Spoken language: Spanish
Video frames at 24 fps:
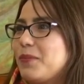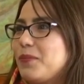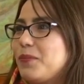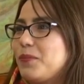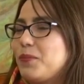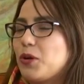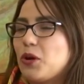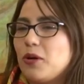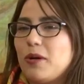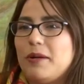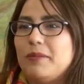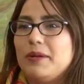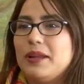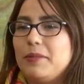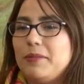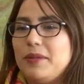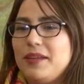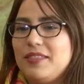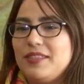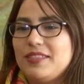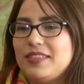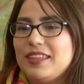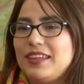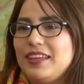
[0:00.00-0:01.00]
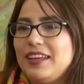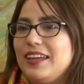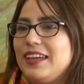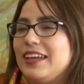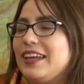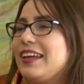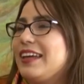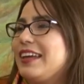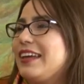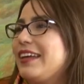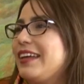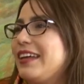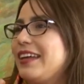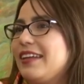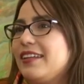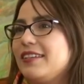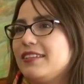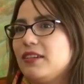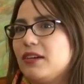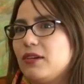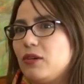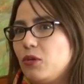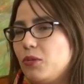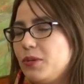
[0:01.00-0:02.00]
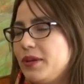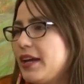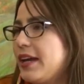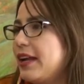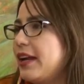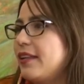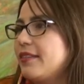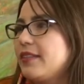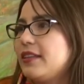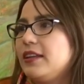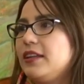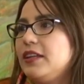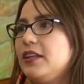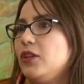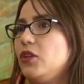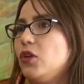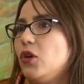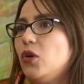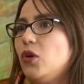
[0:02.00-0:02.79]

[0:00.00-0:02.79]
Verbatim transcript: probablemente eh, eh, hubieran tenido